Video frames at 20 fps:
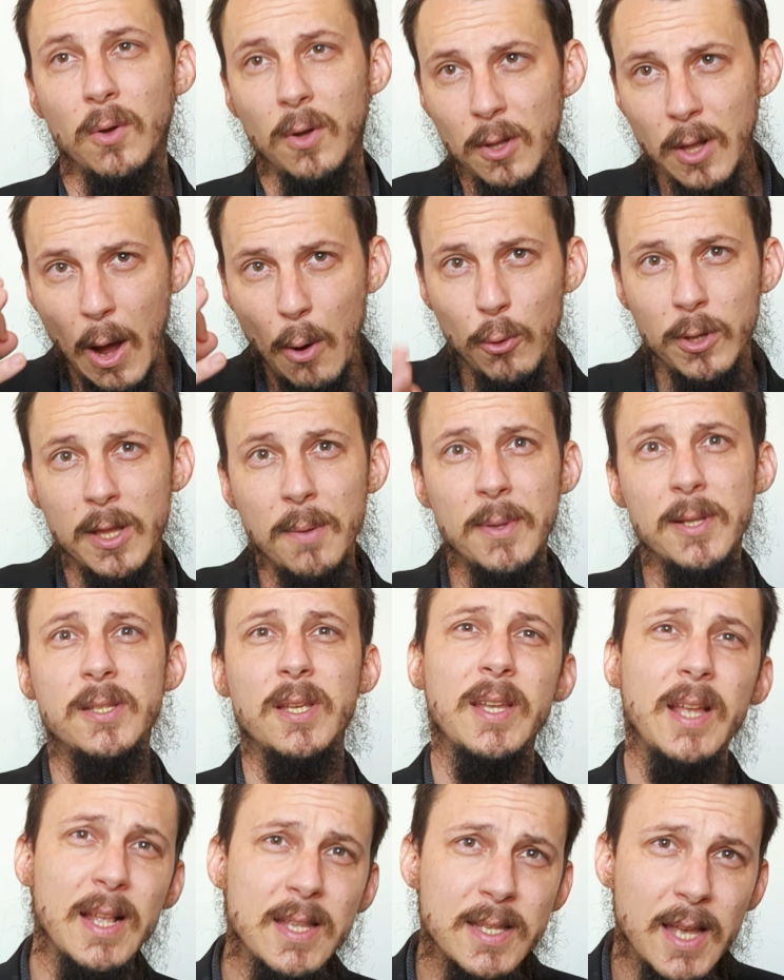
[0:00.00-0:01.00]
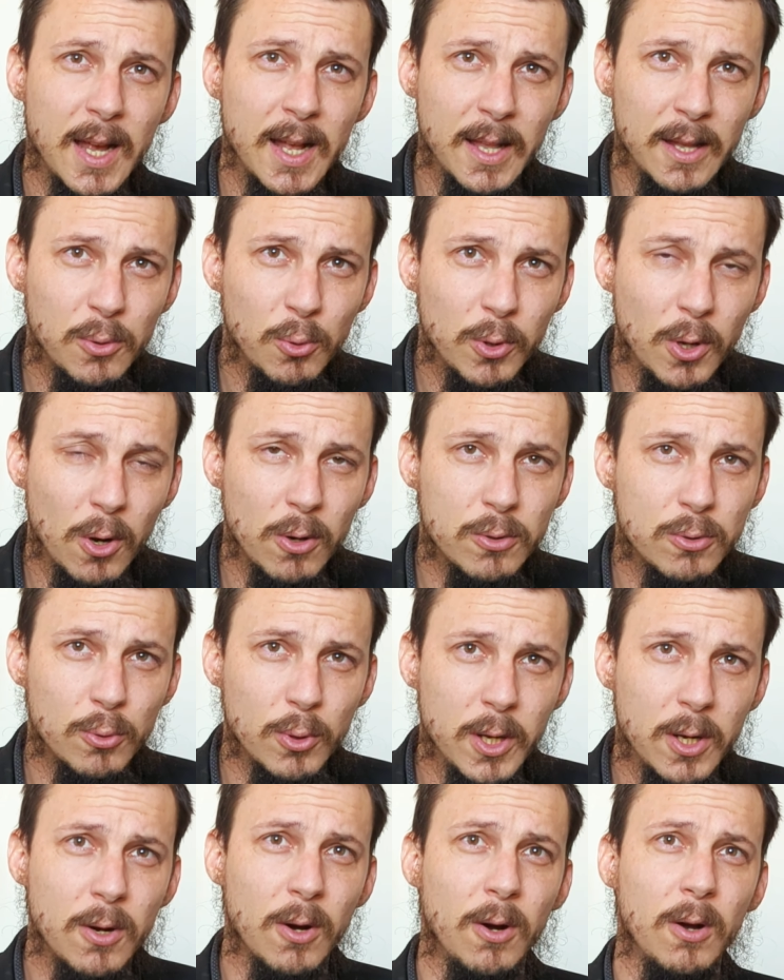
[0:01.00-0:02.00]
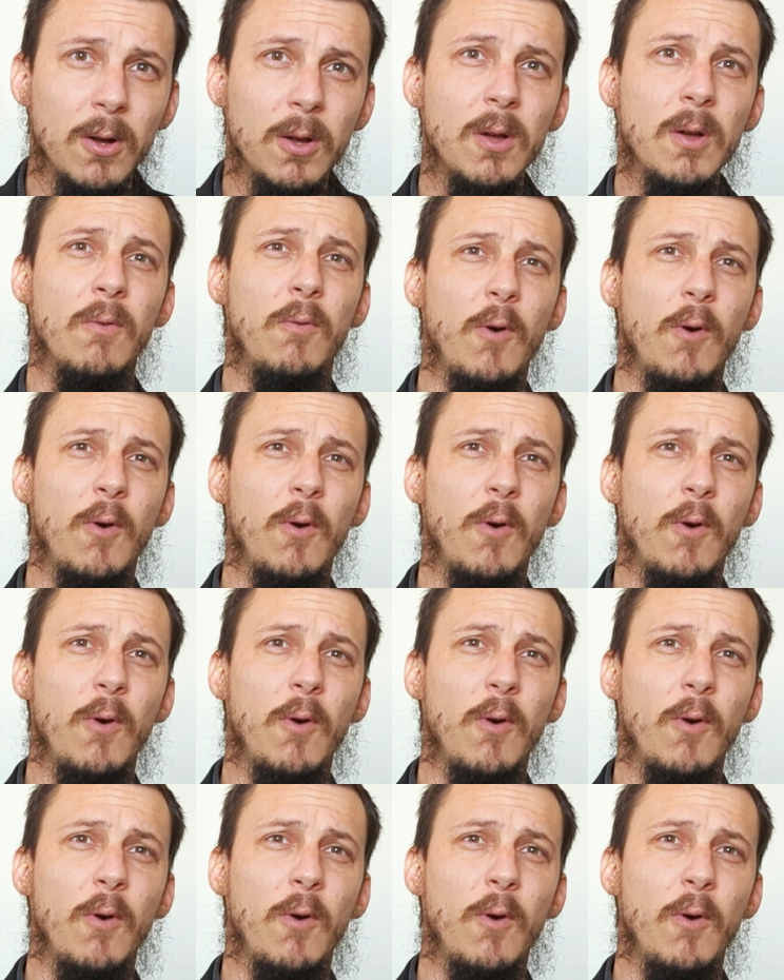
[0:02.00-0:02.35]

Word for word: La última enseñanza que él estudió con su hijo